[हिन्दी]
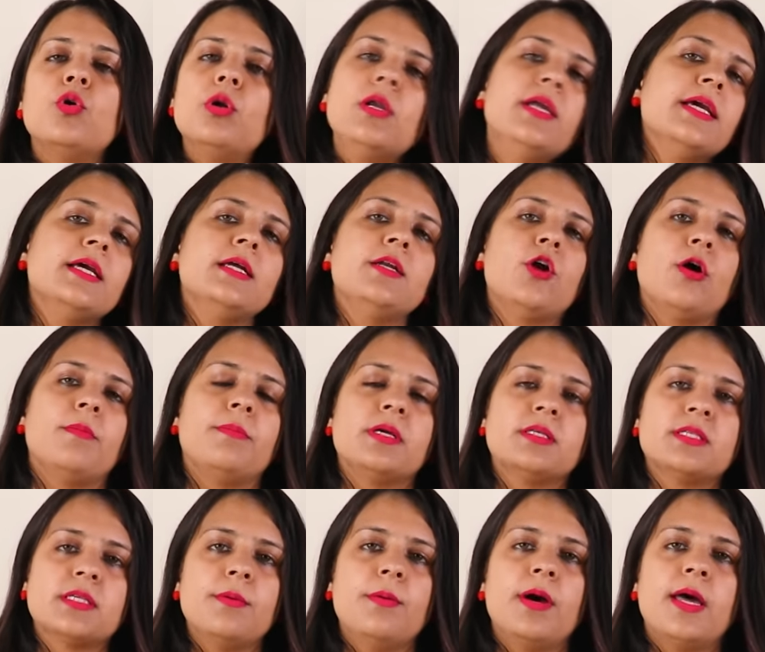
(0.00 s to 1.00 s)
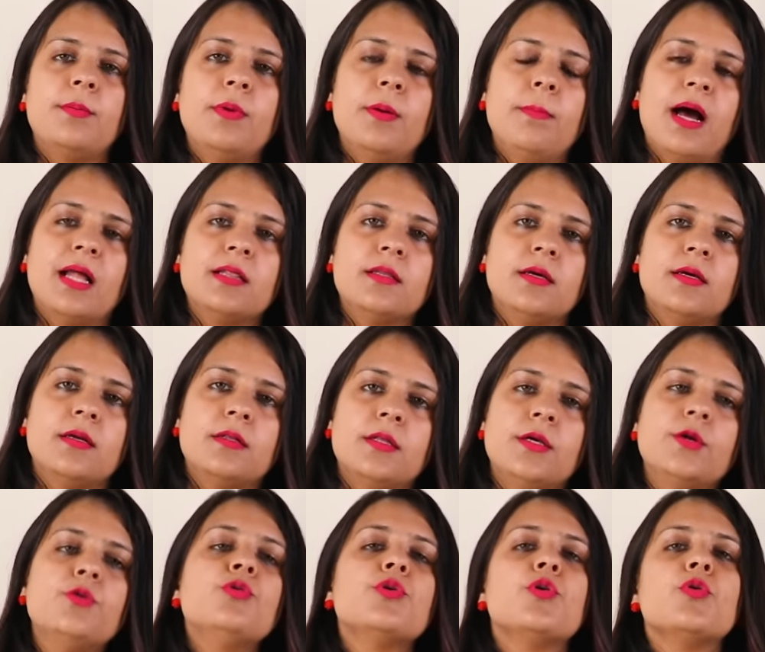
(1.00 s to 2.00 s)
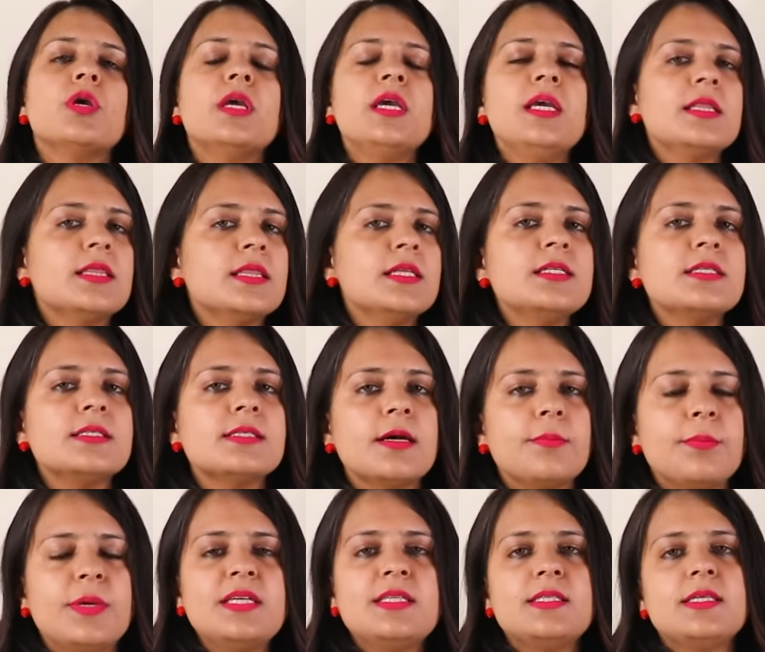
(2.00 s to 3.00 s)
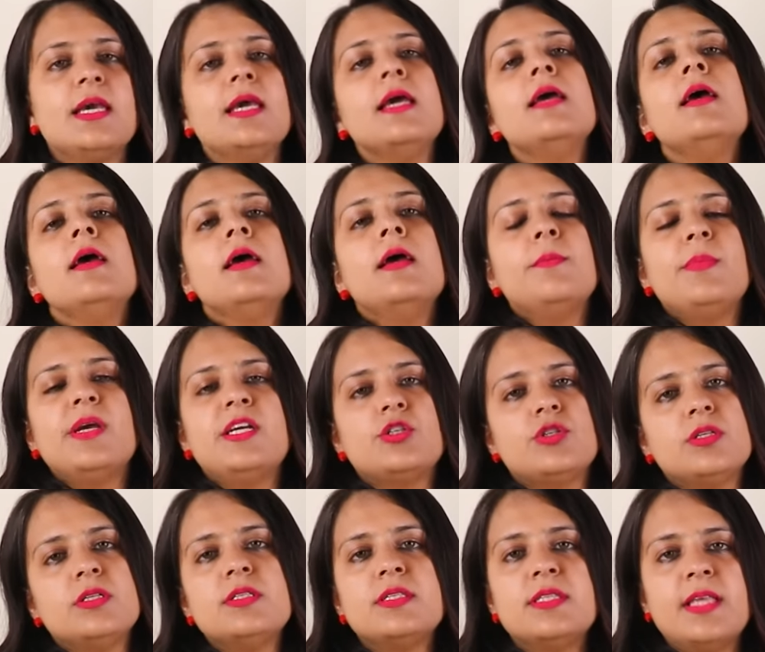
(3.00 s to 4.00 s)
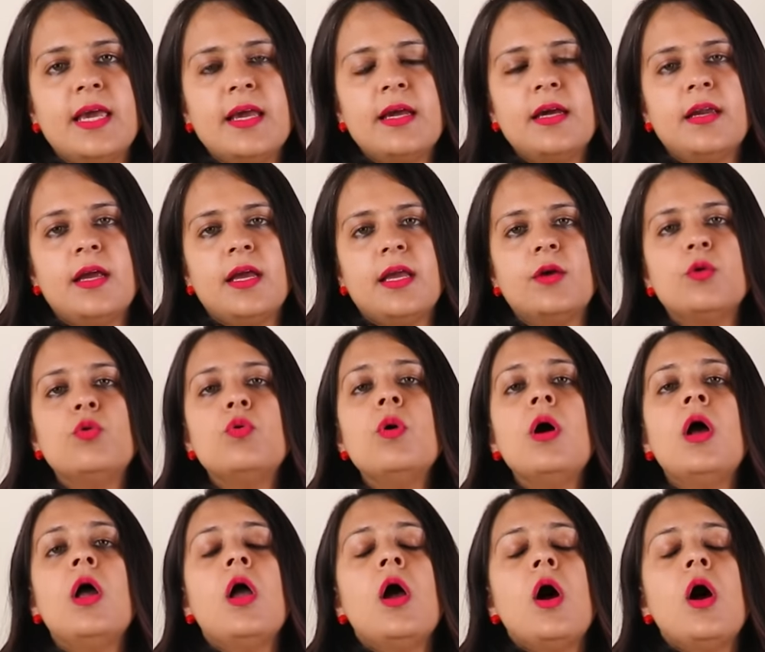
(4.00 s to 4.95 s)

खुल के इन टॉपिक्स के बारे में बात करती हूँ क्योंकि इतने समय से पेशेंट्स देख रही हूँ